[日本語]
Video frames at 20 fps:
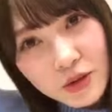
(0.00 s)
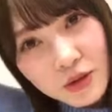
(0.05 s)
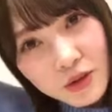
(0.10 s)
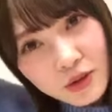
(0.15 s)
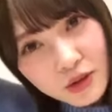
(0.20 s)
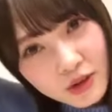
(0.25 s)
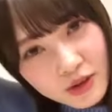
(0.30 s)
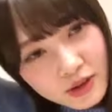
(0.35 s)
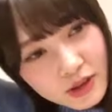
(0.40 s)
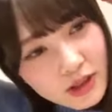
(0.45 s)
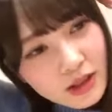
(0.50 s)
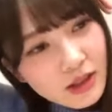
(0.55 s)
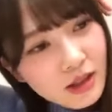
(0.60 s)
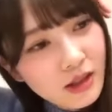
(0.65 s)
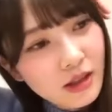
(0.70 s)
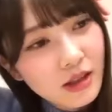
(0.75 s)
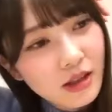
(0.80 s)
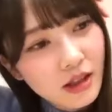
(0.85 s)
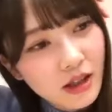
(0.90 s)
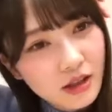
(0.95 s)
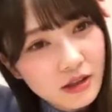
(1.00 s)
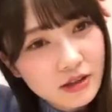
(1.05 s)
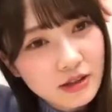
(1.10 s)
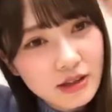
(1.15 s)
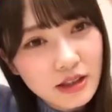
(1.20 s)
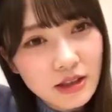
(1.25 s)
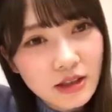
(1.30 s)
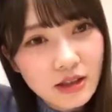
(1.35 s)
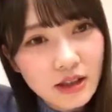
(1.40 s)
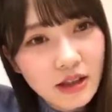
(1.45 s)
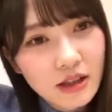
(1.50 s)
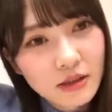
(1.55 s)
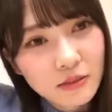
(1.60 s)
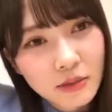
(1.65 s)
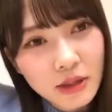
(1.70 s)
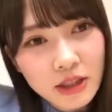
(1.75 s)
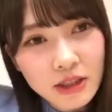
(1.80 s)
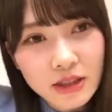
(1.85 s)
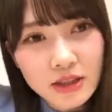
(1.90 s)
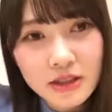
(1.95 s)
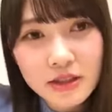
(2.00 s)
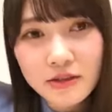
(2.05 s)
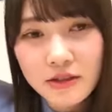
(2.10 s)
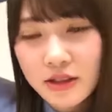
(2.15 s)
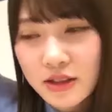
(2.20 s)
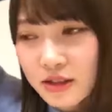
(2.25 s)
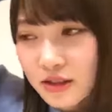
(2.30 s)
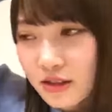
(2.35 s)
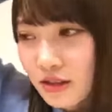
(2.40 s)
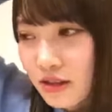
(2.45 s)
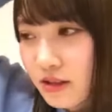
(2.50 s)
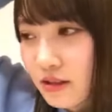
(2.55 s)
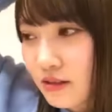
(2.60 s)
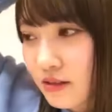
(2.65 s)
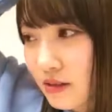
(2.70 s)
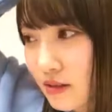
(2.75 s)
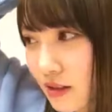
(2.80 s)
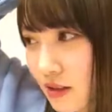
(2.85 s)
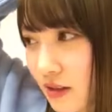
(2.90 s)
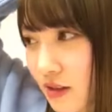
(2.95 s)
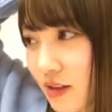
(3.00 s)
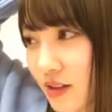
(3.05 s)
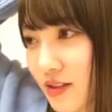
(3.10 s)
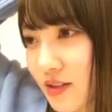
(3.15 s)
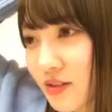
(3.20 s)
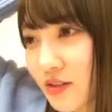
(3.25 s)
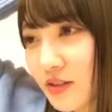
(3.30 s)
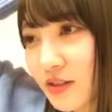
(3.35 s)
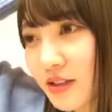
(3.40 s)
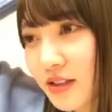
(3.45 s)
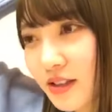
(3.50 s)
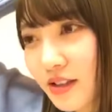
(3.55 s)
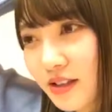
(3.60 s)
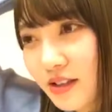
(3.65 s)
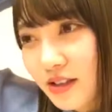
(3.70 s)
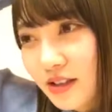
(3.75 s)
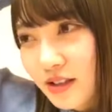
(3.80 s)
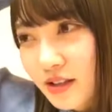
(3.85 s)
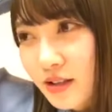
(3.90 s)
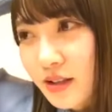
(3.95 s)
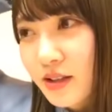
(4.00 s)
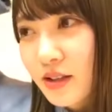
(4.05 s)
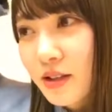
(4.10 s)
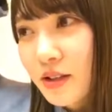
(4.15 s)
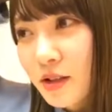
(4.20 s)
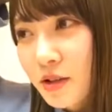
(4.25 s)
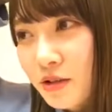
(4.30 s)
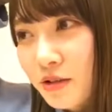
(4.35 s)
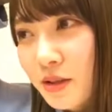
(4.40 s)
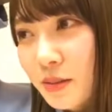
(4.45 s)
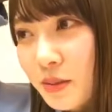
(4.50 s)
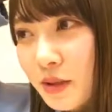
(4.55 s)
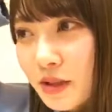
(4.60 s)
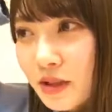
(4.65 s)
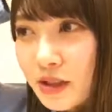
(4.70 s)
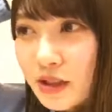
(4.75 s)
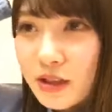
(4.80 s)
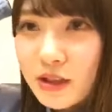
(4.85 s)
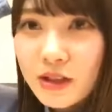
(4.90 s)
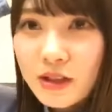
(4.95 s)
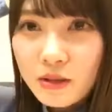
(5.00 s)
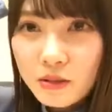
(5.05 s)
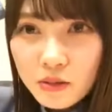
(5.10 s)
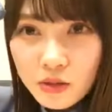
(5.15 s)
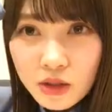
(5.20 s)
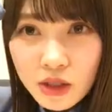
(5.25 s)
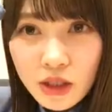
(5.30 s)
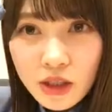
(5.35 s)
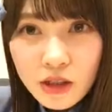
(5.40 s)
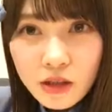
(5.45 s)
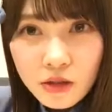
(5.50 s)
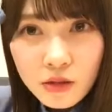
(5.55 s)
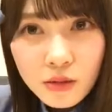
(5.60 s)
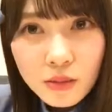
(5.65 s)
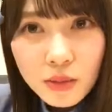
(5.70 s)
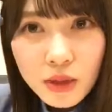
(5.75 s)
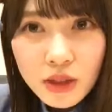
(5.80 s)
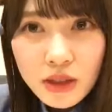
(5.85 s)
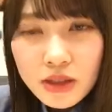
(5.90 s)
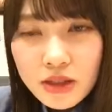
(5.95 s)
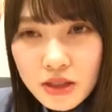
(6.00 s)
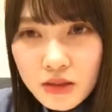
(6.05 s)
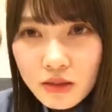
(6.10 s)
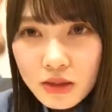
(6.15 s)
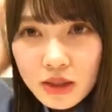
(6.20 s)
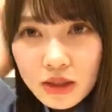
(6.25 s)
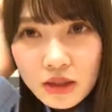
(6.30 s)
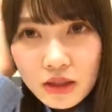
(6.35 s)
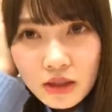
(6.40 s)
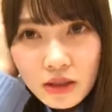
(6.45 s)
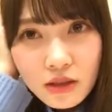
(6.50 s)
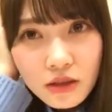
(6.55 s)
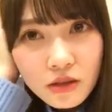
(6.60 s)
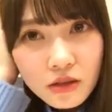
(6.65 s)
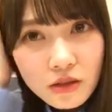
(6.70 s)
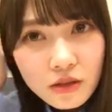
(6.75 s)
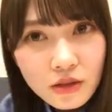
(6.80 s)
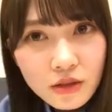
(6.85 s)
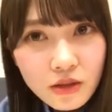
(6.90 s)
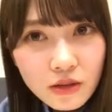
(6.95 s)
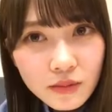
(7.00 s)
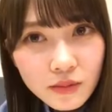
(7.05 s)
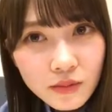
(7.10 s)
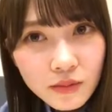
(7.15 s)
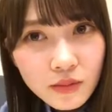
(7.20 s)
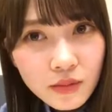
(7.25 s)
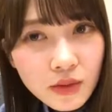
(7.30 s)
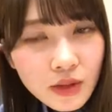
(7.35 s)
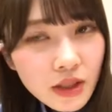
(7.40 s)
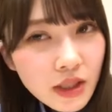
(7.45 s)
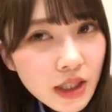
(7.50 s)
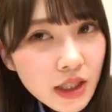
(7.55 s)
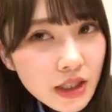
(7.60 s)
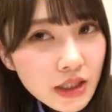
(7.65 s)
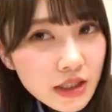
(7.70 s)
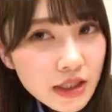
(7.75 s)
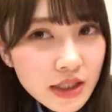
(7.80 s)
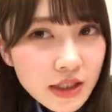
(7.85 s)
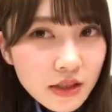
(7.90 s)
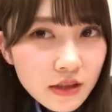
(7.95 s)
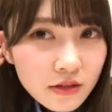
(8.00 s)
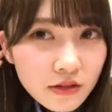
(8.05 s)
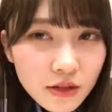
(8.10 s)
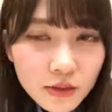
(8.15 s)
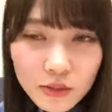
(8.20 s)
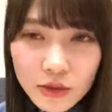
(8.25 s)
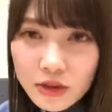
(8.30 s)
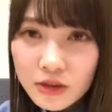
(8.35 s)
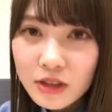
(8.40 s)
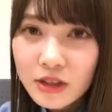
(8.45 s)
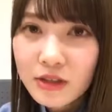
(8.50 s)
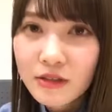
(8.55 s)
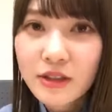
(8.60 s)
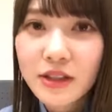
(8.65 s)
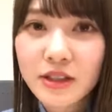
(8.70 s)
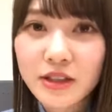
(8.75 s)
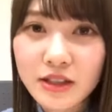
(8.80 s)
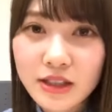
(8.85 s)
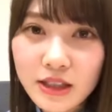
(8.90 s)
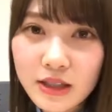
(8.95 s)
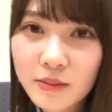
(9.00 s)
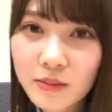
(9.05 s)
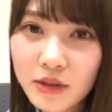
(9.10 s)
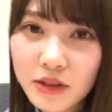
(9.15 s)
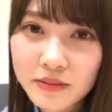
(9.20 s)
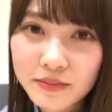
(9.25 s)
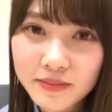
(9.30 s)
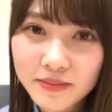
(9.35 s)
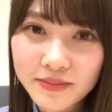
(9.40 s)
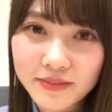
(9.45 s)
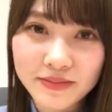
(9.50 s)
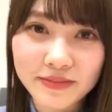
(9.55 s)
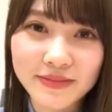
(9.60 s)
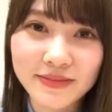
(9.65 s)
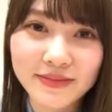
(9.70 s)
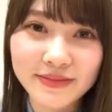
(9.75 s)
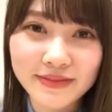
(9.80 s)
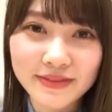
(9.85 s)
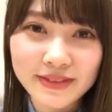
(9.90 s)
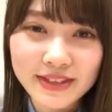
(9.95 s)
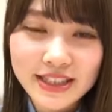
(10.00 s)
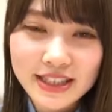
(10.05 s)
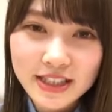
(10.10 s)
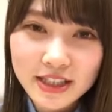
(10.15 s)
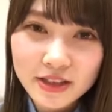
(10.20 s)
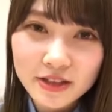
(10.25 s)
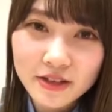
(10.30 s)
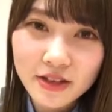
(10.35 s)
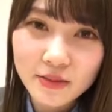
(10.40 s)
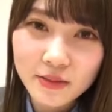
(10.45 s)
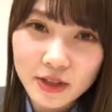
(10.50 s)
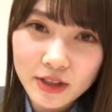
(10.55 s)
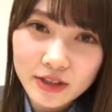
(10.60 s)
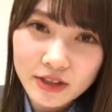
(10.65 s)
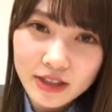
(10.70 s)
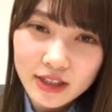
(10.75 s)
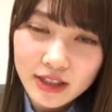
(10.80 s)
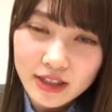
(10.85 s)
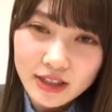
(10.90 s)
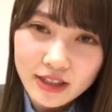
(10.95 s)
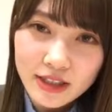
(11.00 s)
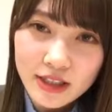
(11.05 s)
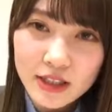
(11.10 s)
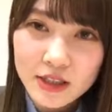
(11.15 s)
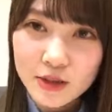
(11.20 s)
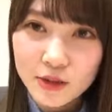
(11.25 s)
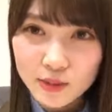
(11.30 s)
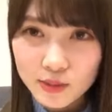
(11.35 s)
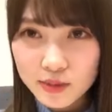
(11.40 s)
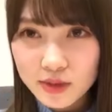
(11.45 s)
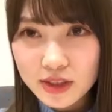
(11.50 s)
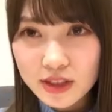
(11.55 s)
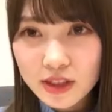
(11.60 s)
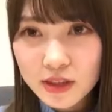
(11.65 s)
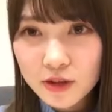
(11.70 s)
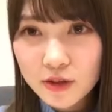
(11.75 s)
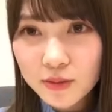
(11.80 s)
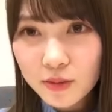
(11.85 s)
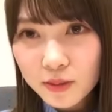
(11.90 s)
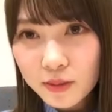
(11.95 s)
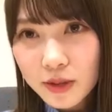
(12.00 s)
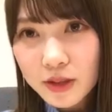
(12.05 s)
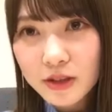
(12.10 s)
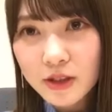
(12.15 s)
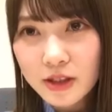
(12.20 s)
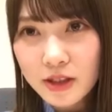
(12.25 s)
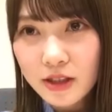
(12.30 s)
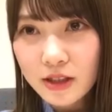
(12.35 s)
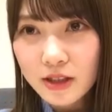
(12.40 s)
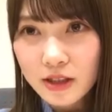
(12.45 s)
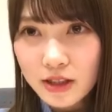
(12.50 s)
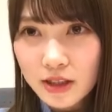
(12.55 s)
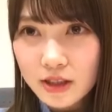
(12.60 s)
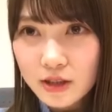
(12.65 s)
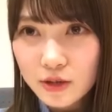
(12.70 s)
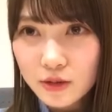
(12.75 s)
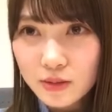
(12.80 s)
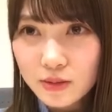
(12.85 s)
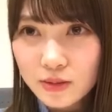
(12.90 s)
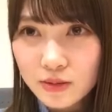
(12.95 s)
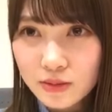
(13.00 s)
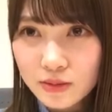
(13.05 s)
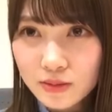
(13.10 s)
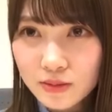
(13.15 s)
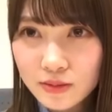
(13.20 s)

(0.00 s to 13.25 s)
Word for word: とある？絶対。毎日笑ってる。なんだろう、今日はパッて出てこないけど、毎日笑ってるよ。地球は丸いで笑った今。地球は丸いから大丈夫。地球も丸いから大丈夫。